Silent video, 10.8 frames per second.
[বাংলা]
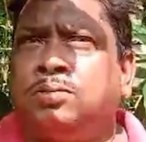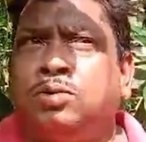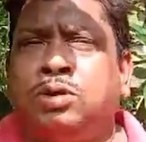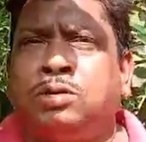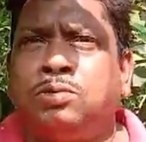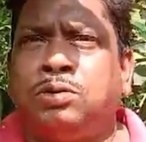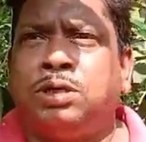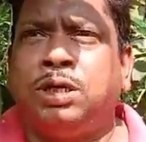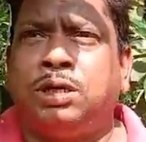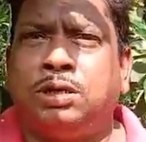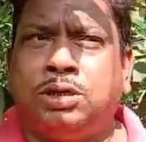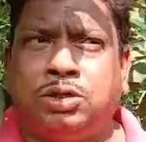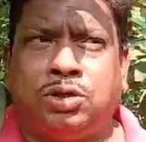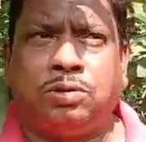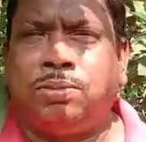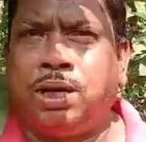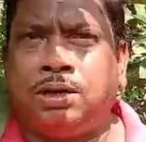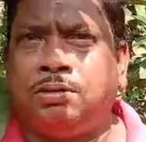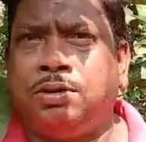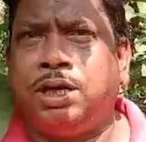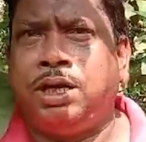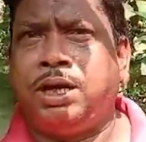মোটামুটি সব বাগান
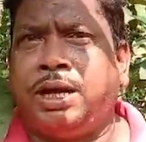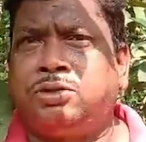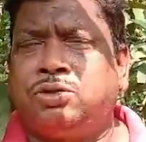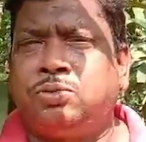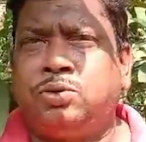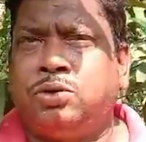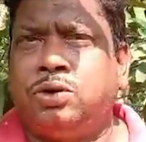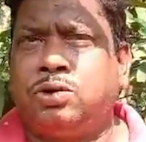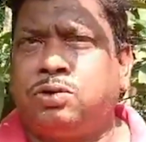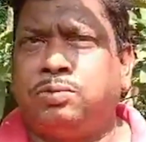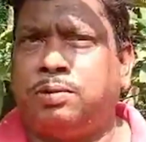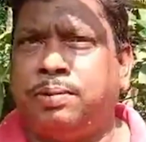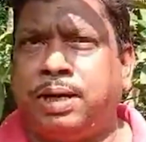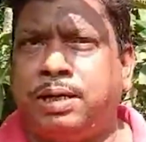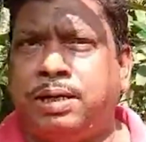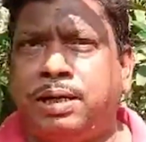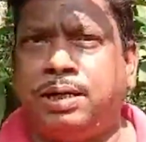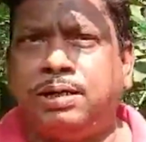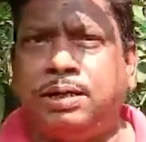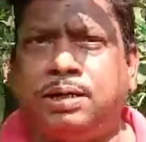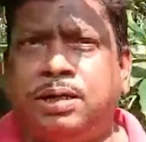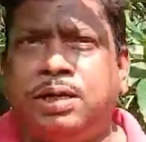মিলে একশো পনেরো রকমের ভ্যারাইটি আছে
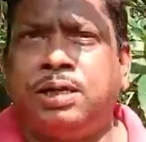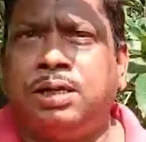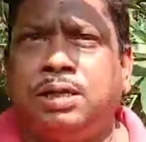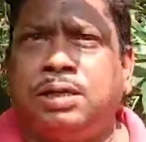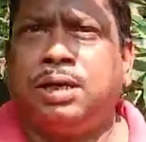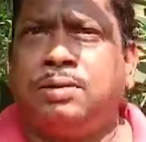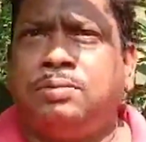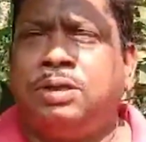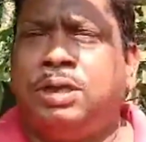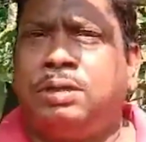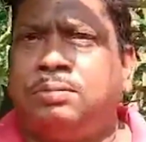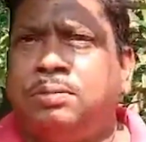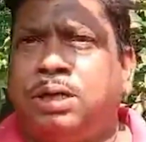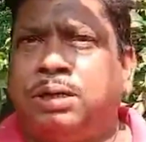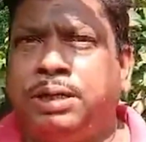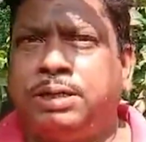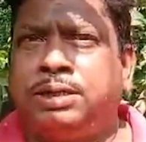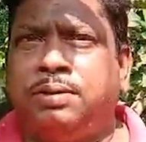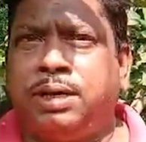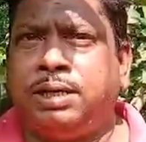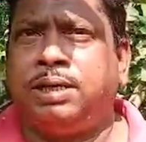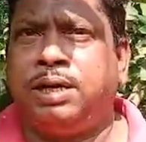তার মধ্যে মানে দেশি
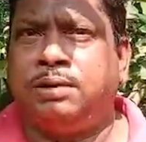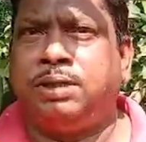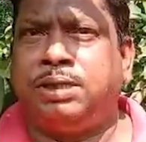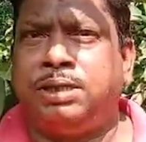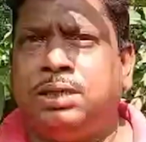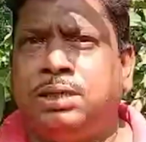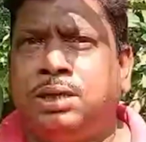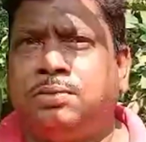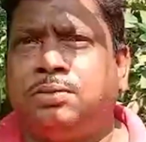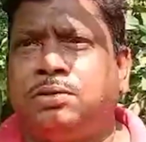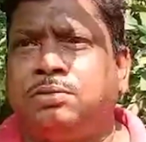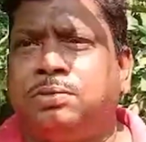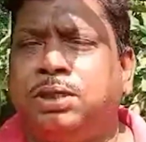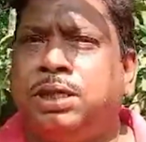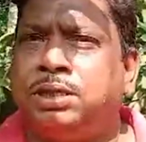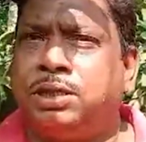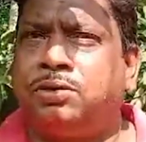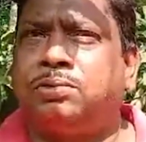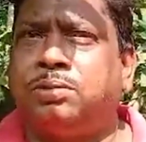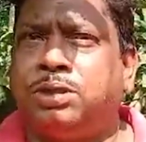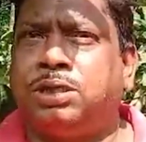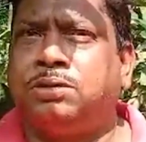ভ্যারাইটিটাই বেশি এবং বিদেশেরও
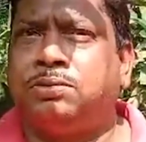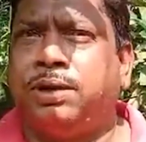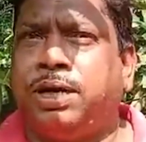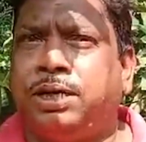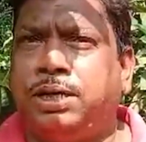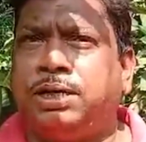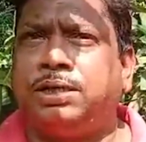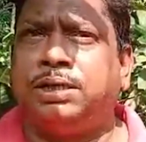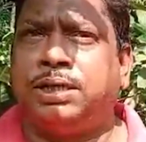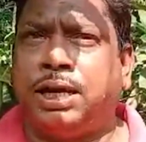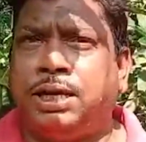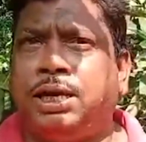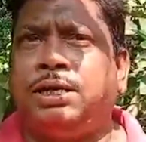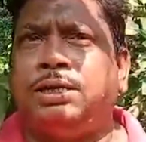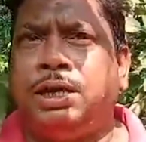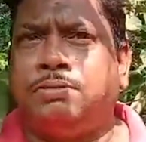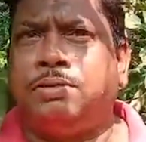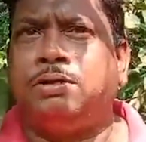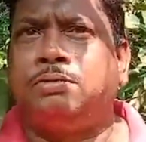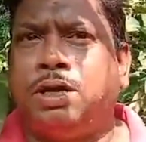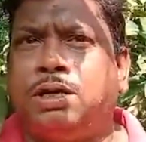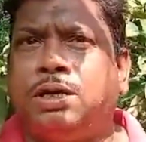বেশি ভ্যারাইটি আছে থাইল্যান্ড জাপান
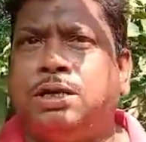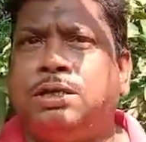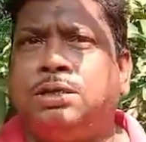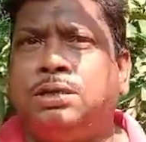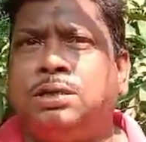বাংলাদেশ